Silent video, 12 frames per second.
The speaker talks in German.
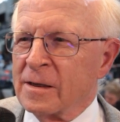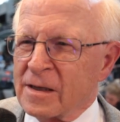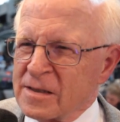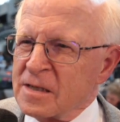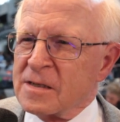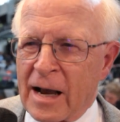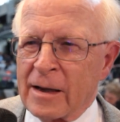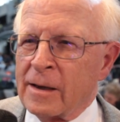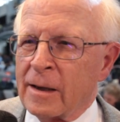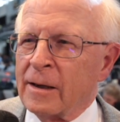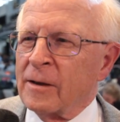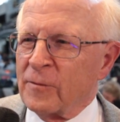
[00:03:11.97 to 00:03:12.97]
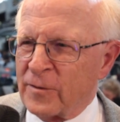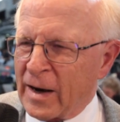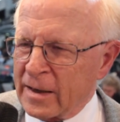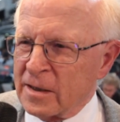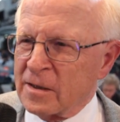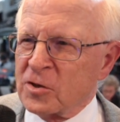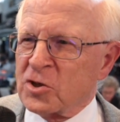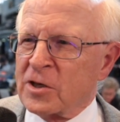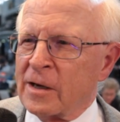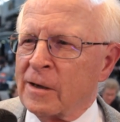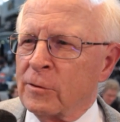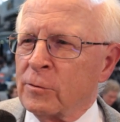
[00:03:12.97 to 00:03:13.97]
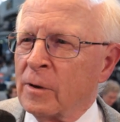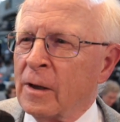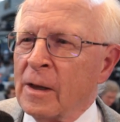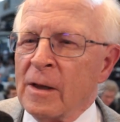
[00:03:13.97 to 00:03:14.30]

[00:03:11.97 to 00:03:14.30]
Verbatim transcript: Das ist eine Weichenstellung.